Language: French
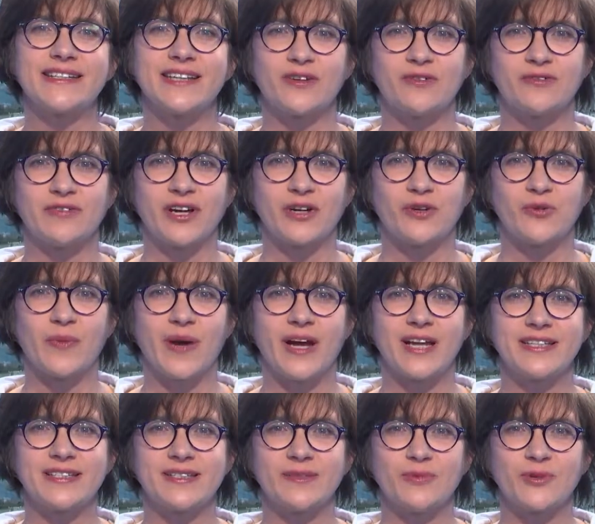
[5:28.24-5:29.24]
qui a ouvert le
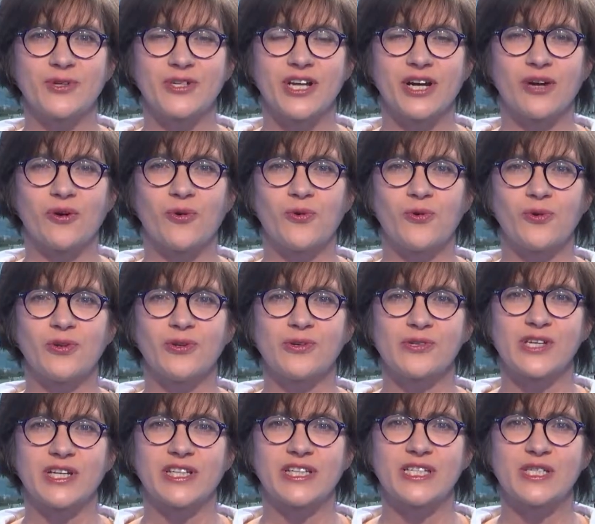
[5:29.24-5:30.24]
bal dimanche à crawl
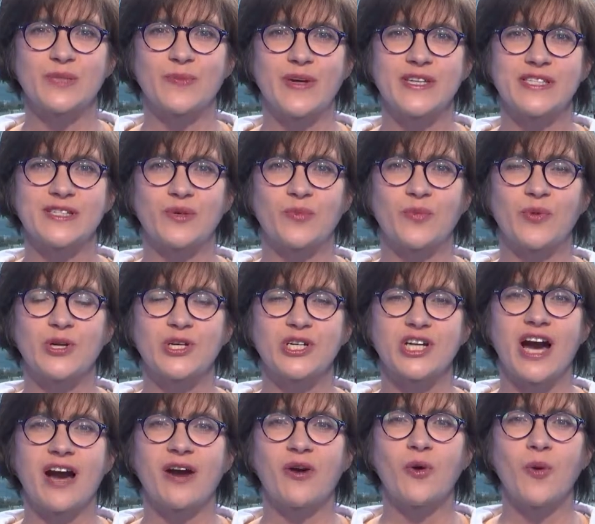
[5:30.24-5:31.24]
dans un espace Paul
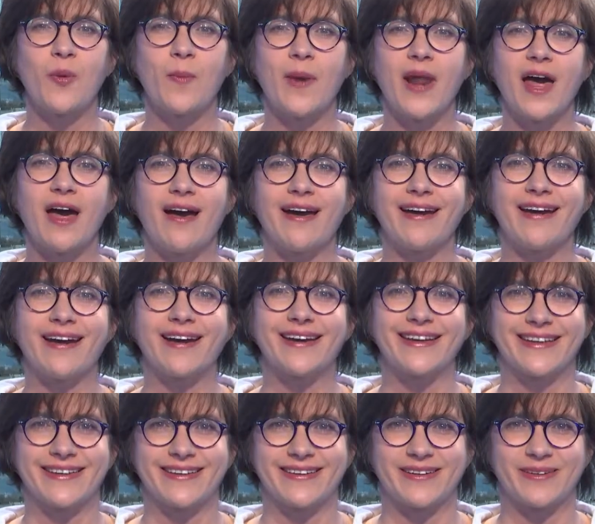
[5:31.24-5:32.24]
Jargot plein à
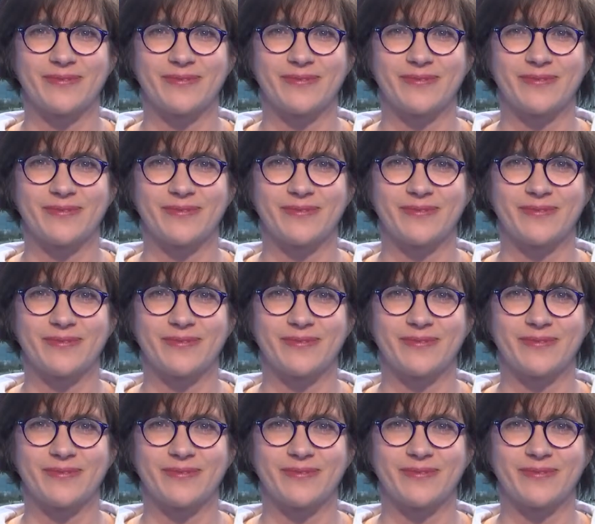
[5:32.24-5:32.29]
craquer.